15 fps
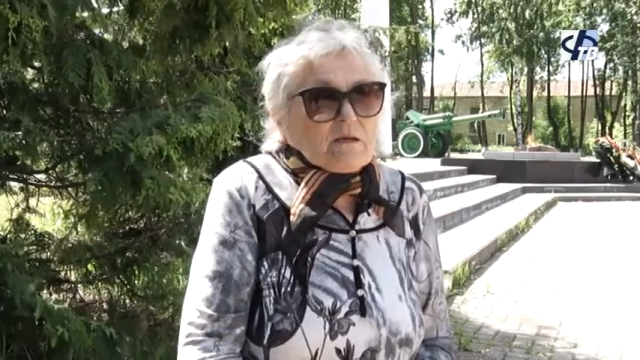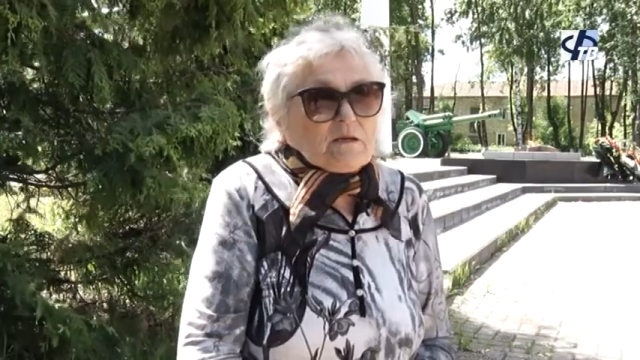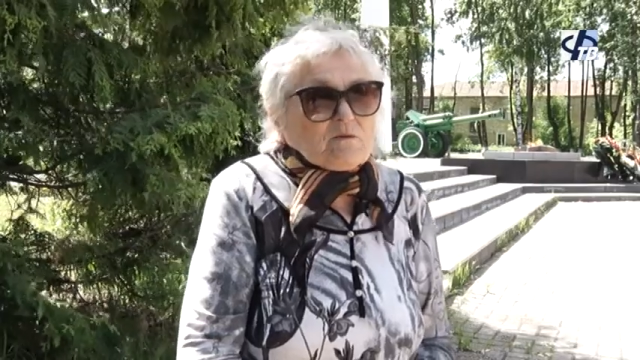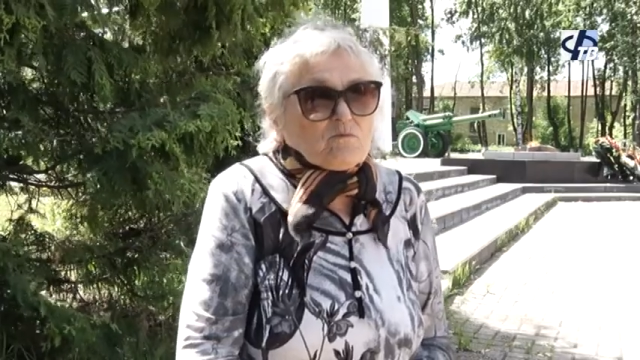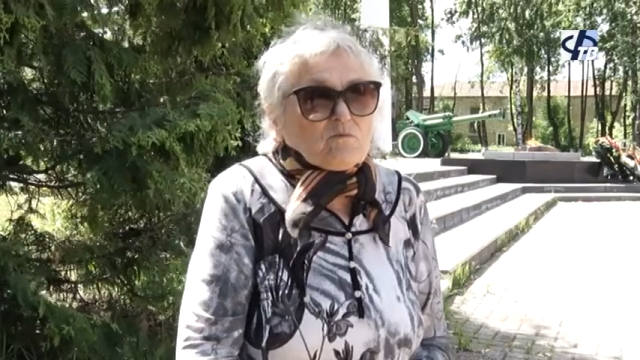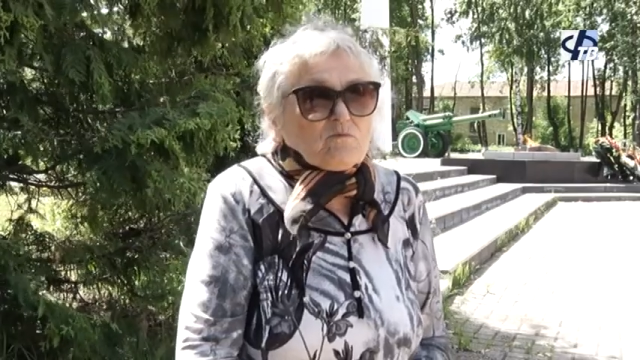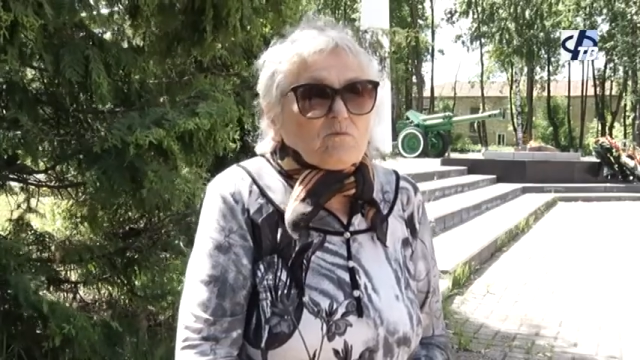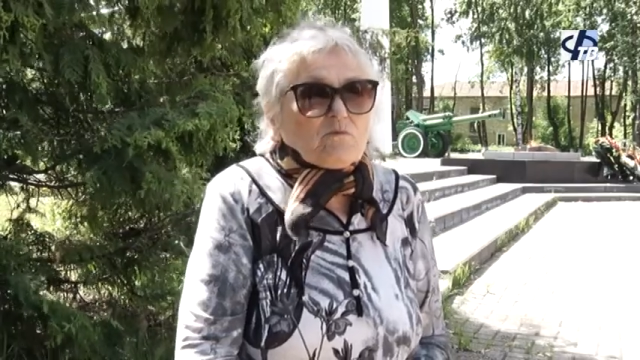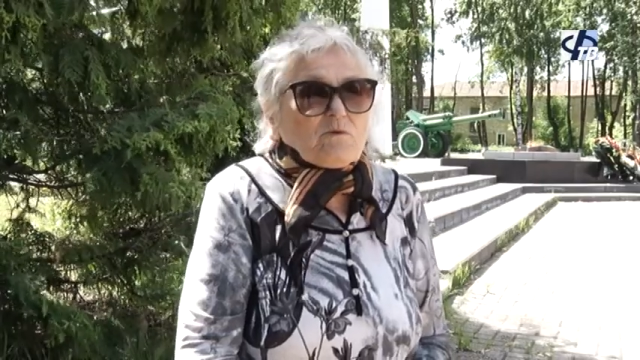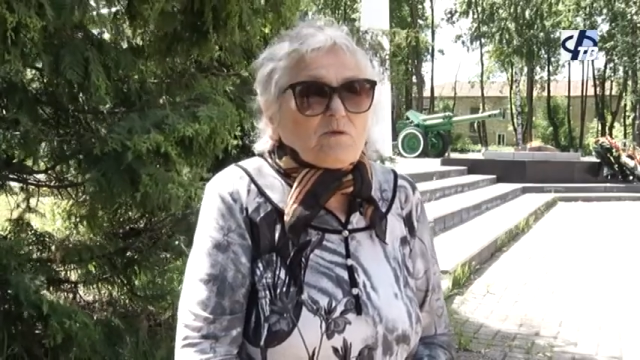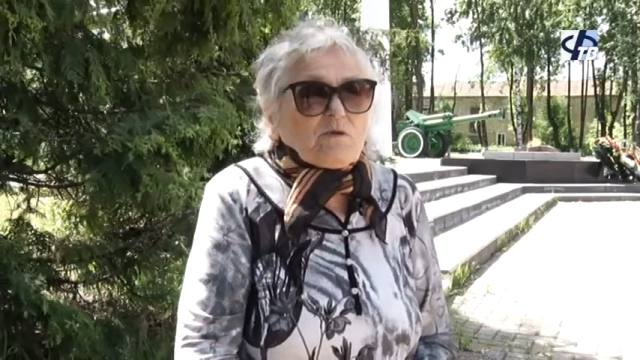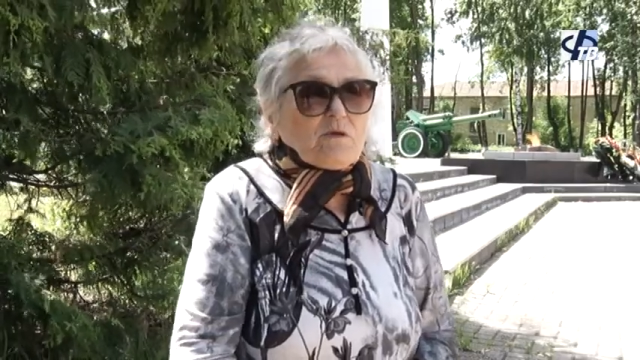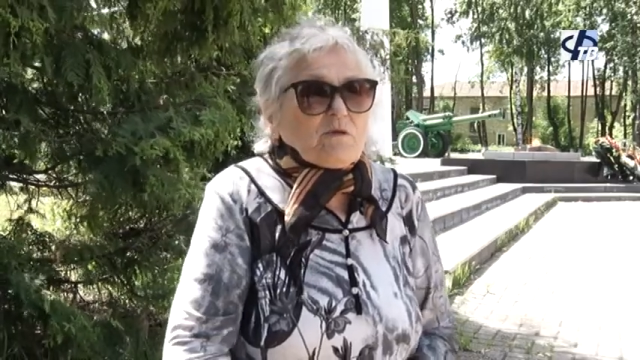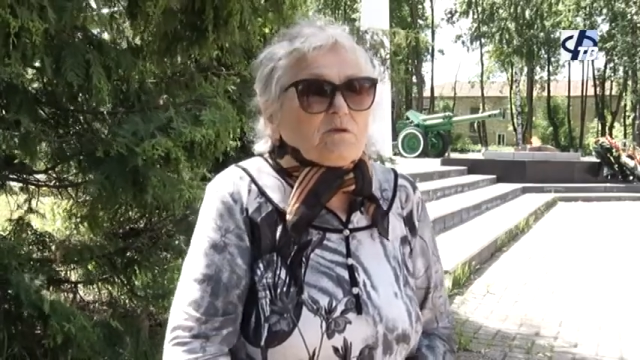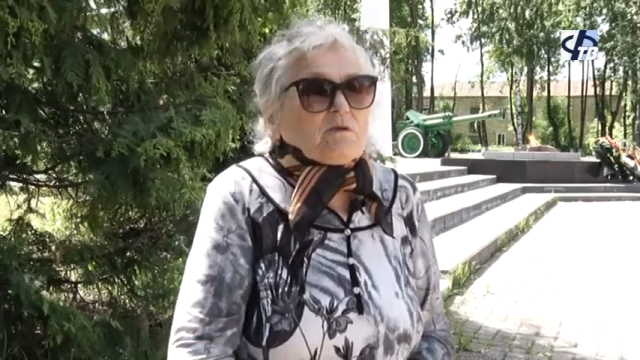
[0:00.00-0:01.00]
Ну
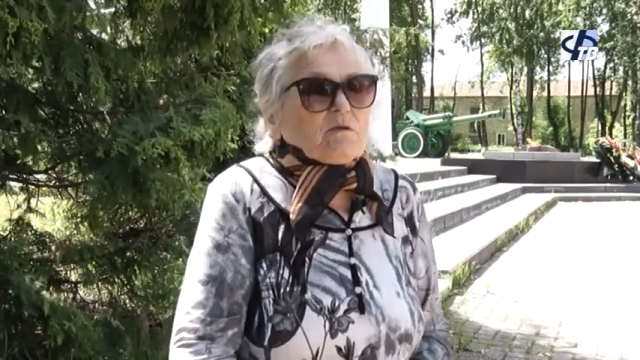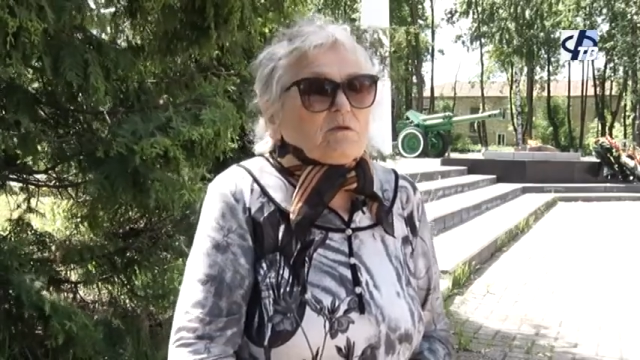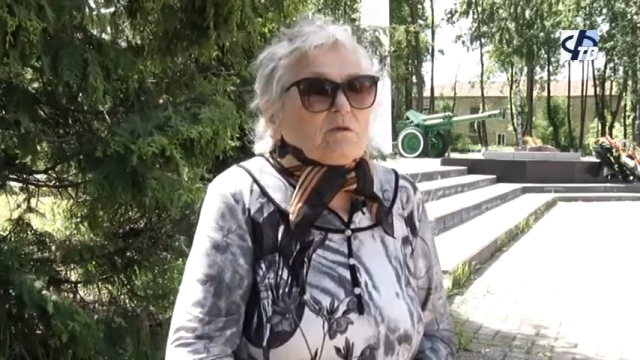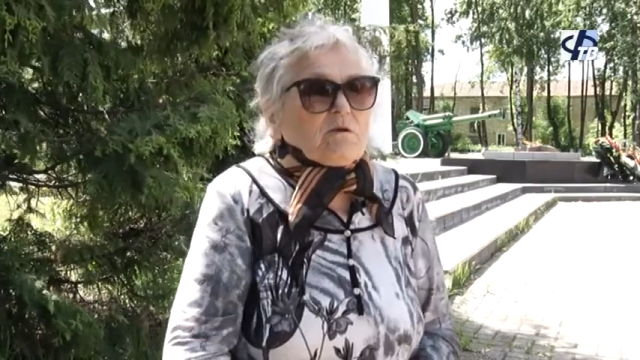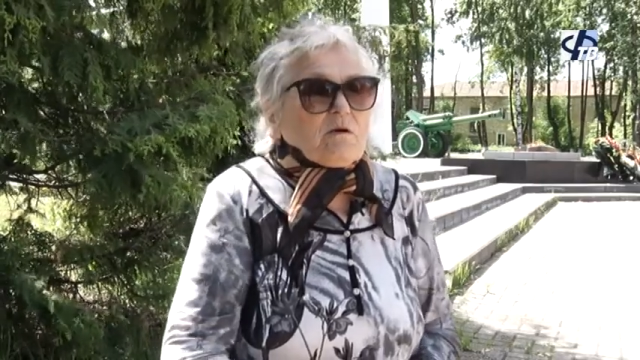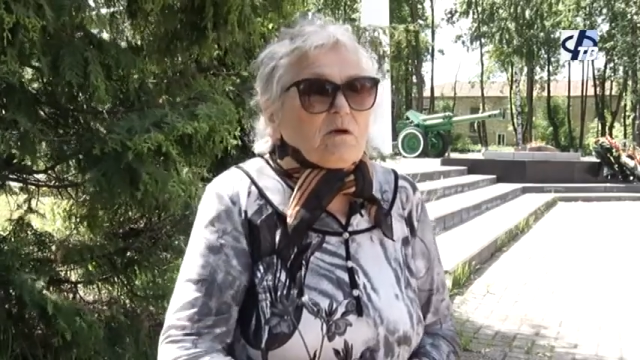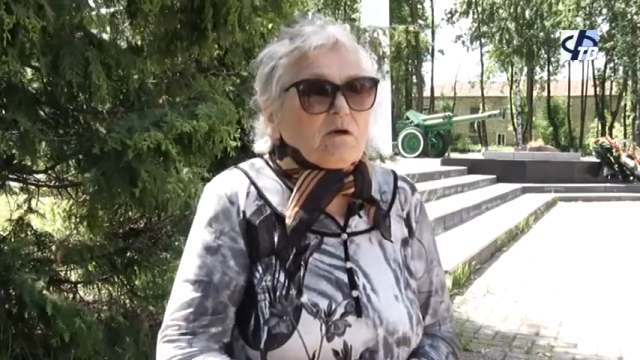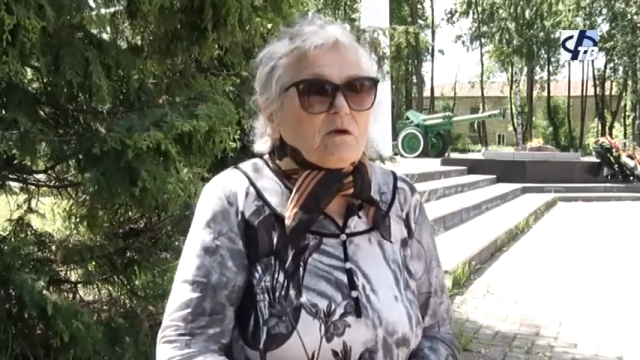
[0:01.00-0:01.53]
и э,